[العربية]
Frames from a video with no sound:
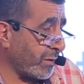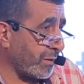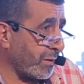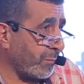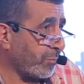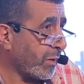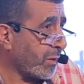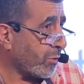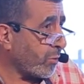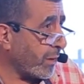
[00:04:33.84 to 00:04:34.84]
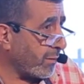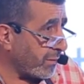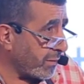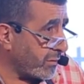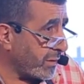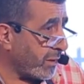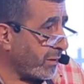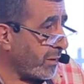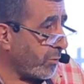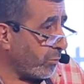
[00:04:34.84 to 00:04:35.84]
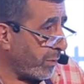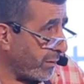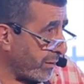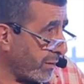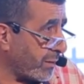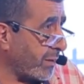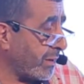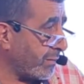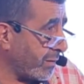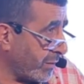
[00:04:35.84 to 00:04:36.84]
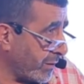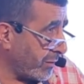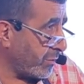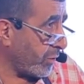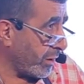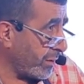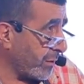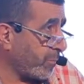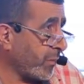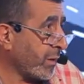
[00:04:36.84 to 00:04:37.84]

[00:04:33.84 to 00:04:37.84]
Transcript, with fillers: للقلب كل هذه الأشياء لو بينت أن هذا المريض يعاني